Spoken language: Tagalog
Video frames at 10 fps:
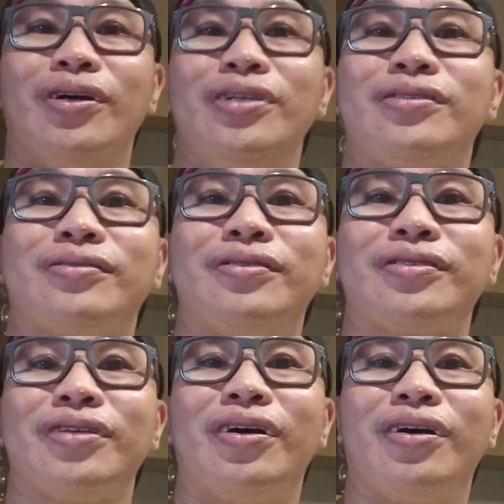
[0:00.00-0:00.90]
oyster
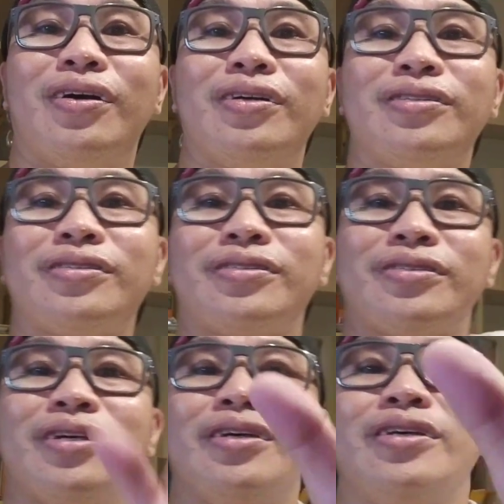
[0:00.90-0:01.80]

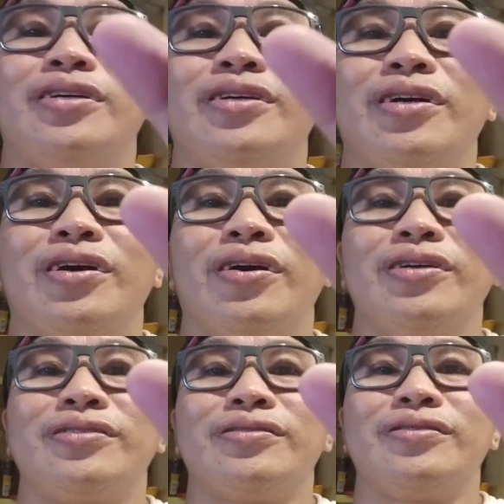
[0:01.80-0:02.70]
sauce.
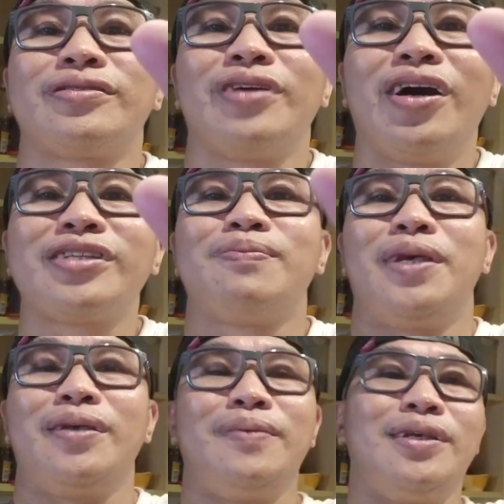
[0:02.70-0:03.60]
Oyster sauce,
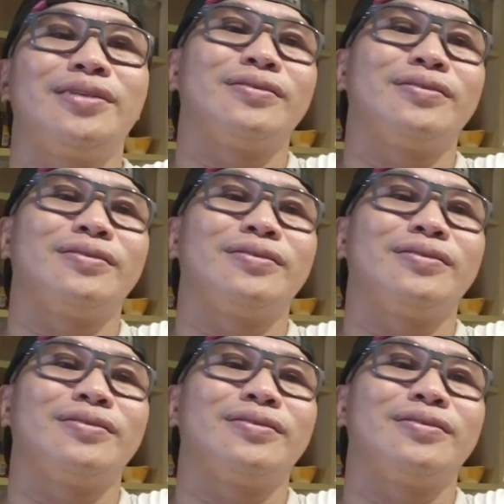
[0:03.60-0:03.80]
baby.